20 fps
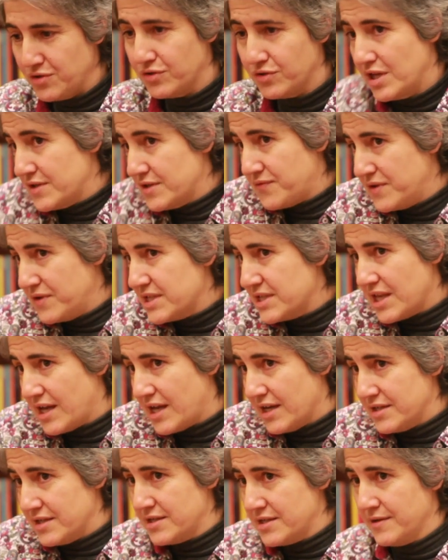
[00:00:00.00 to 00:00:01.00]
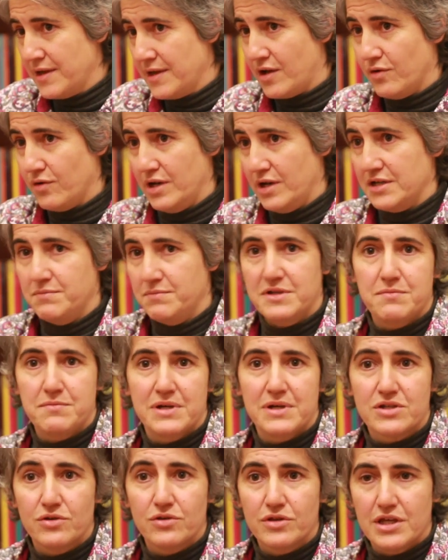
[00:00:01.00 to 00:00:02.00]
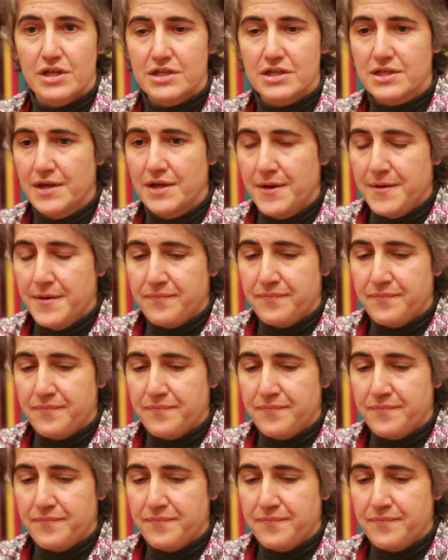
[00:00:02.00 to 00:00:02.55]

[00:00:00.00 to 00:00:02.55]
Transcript: dotes físicas y con las mismas dotes